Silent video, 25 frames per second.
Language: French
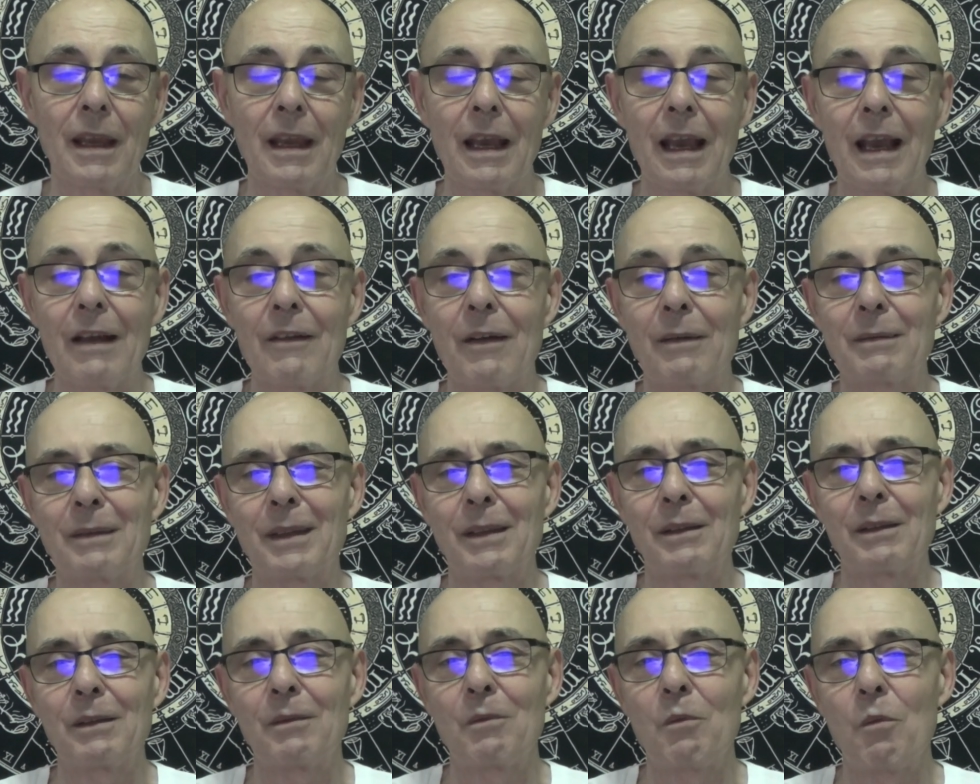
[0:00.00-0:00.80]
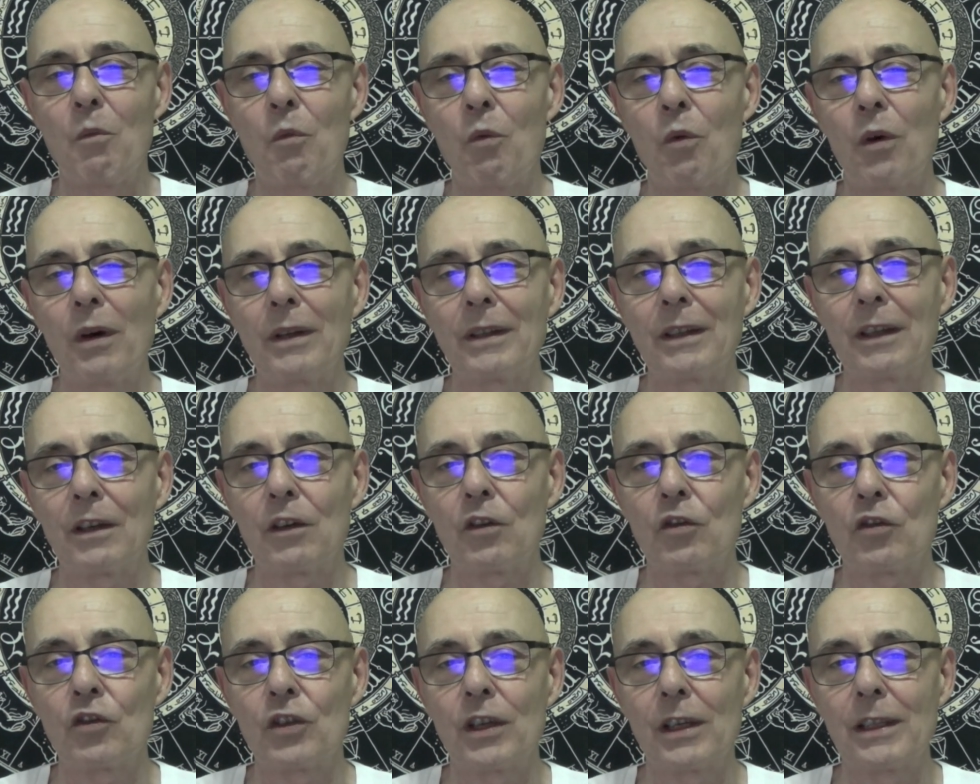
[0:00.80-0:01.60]
Elle va peut-être moins
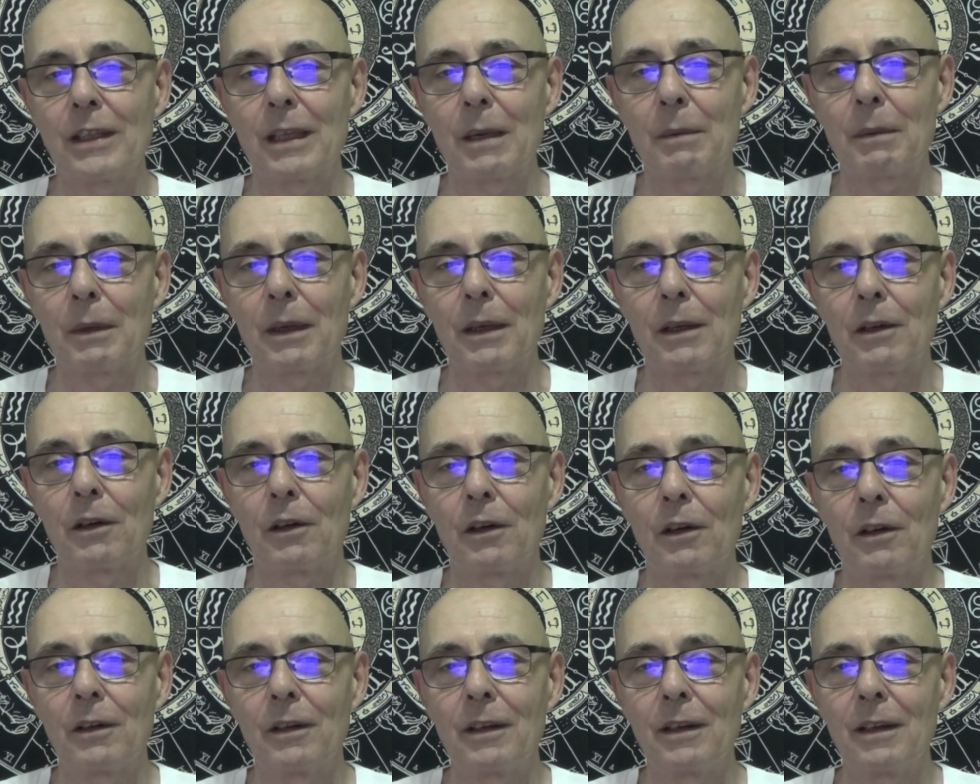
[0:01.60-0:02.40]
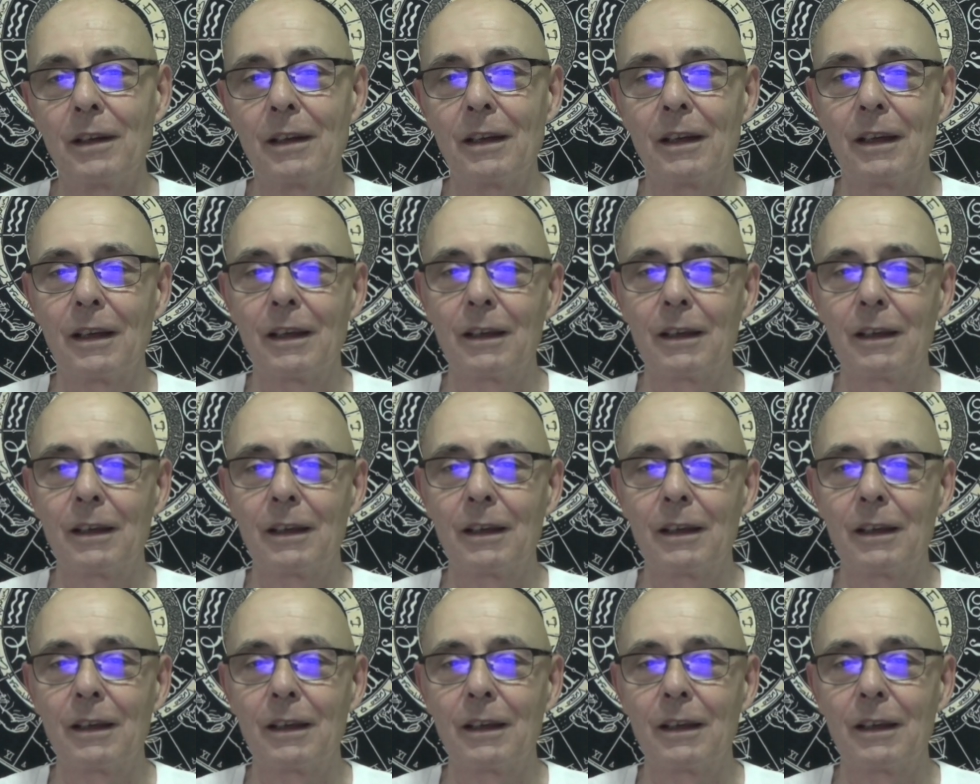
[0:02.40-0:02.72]
déranger le Capricorne,